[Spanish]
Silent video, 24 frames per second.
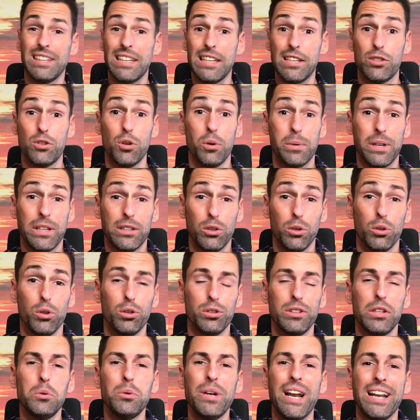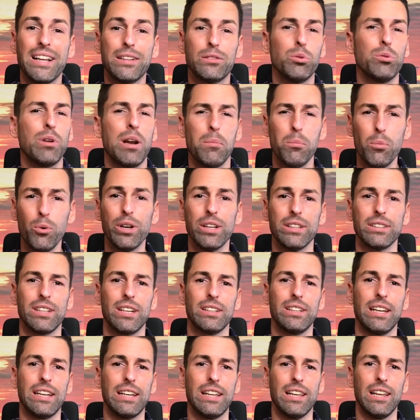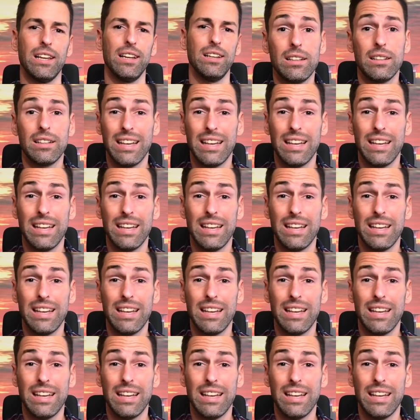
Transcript: y sobre todo tiene una lectura muy entretenida.